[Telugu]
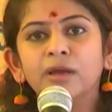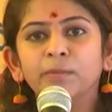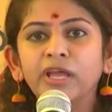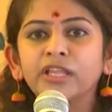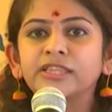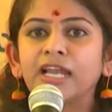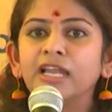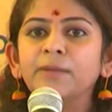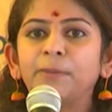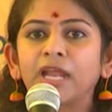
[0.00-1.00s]
మీ
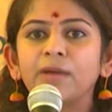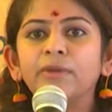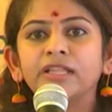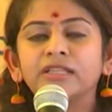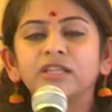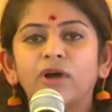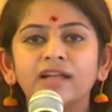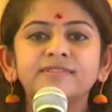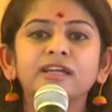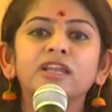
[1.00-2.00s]
తల్లి ప్రేమ ఏదైతే
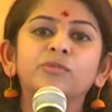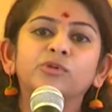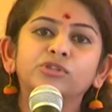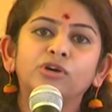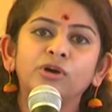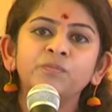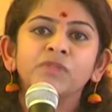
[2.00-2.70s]
వాత్సల్యం ఉందో